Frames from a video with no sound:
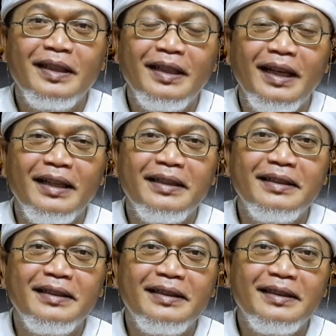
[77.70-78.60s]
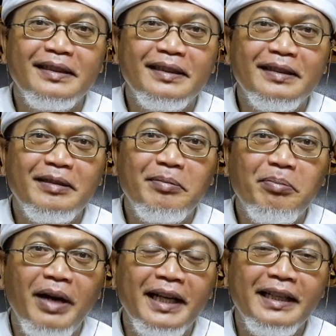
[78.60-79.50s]
Ya.
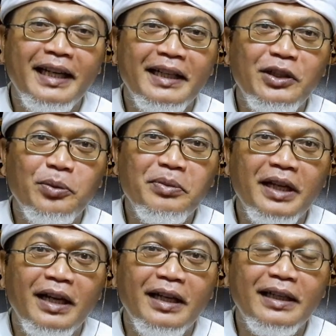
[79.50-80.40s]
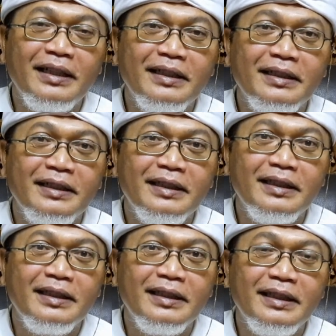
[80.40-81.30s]
Baik yang hidupnya
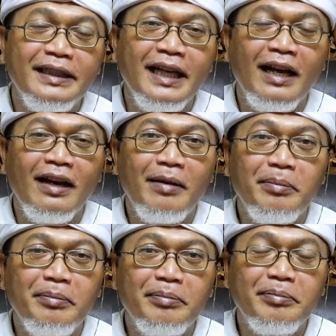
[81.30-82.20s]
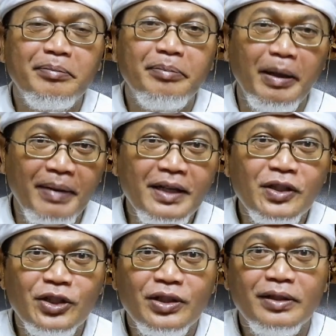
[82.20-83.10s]
di alam
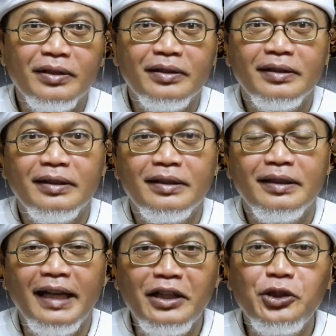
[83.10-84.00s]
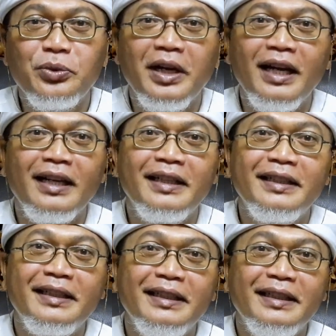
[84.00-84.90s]
bebas dan juga
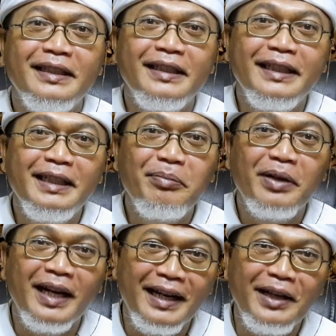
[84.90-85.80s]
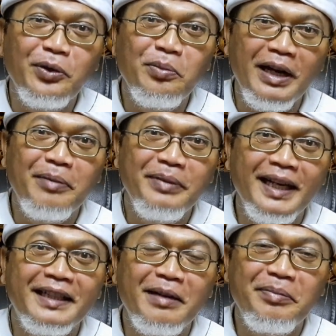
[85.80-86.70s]
di pekarangan rumah
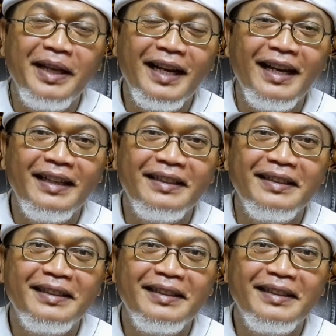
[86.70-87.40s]
binatang piaraan.